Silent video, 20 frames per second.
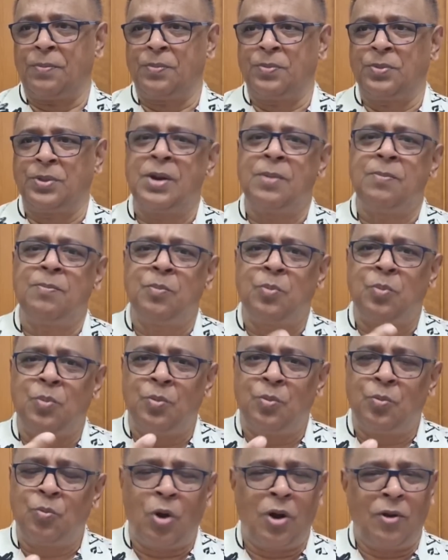তিনি
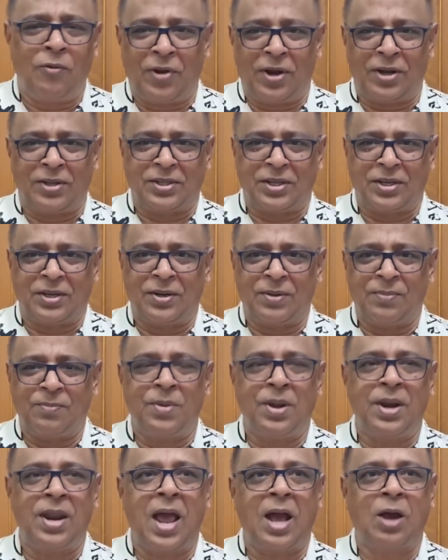বলে ফেলেছেন
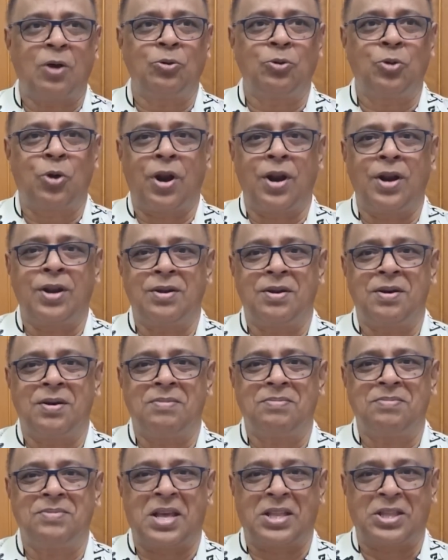মানে এখন ধরেন
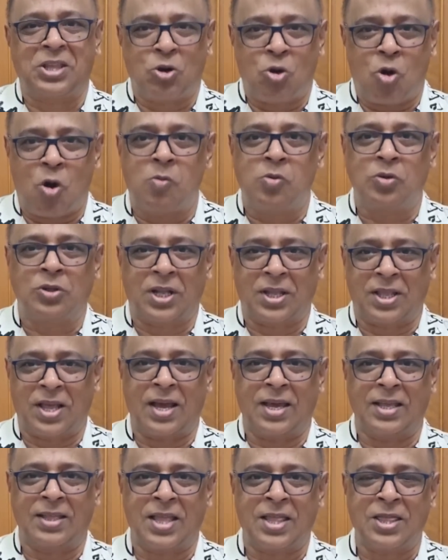যাদের ক্ষমতা
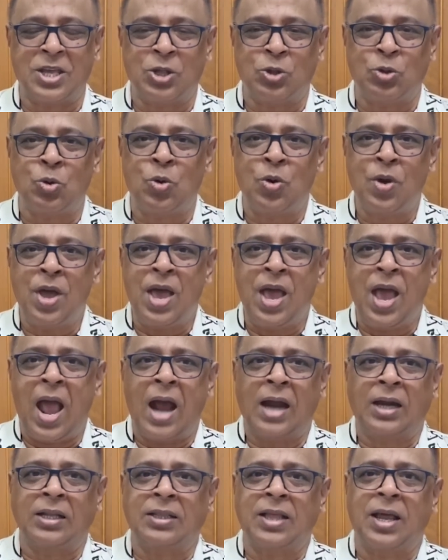থাকে তাদের তো
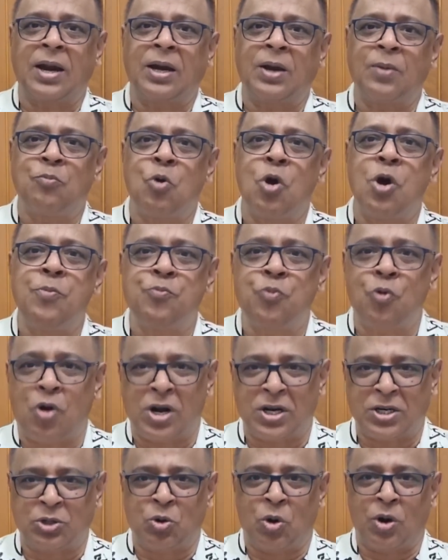একটা তার একটা
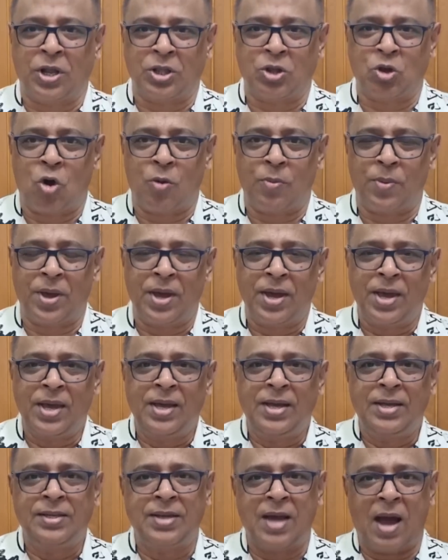বহিঃপ্রকাশ ঘটাতে হবে
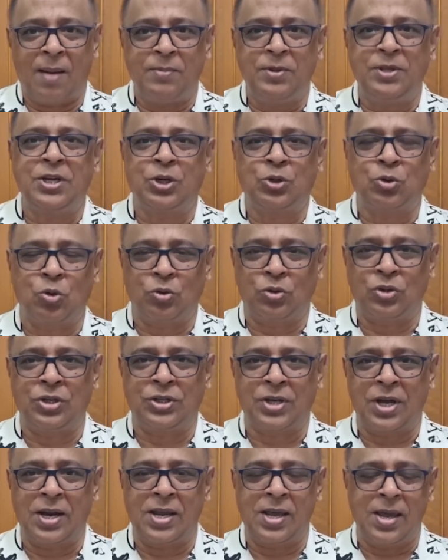যে আমি যে
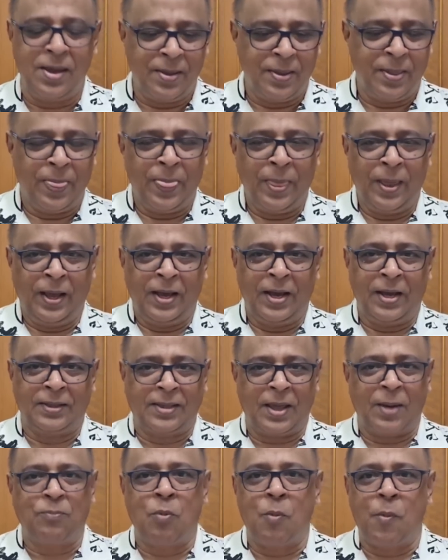শক্তিশালী
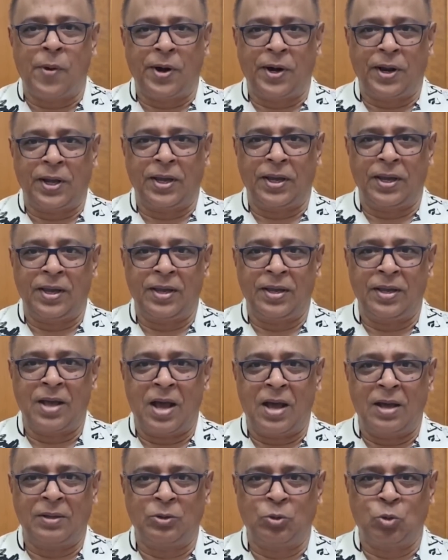তার প্রমাণটা কি
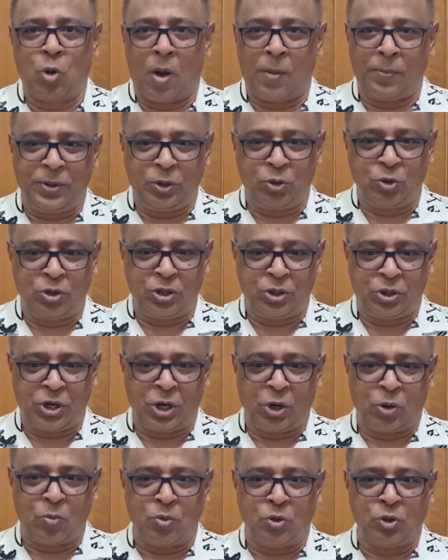তো আমি যদি
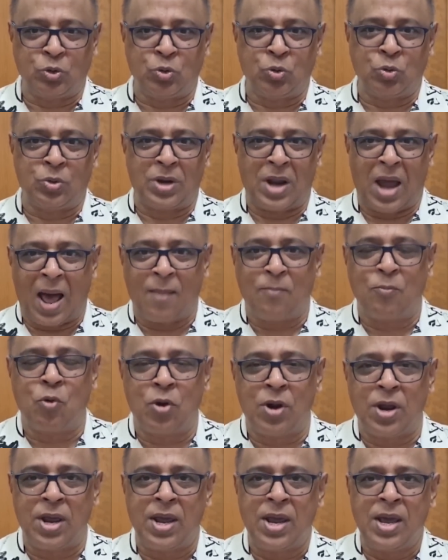সেরকম কিছু না
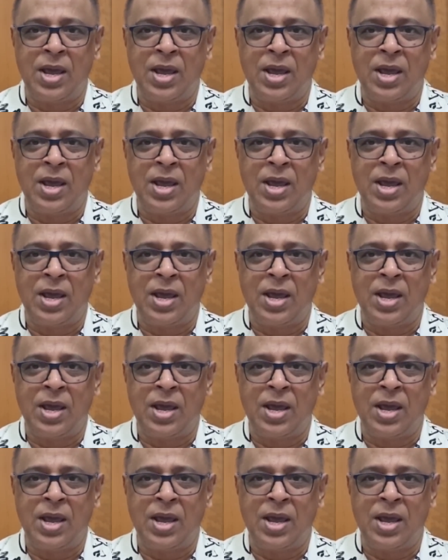বলি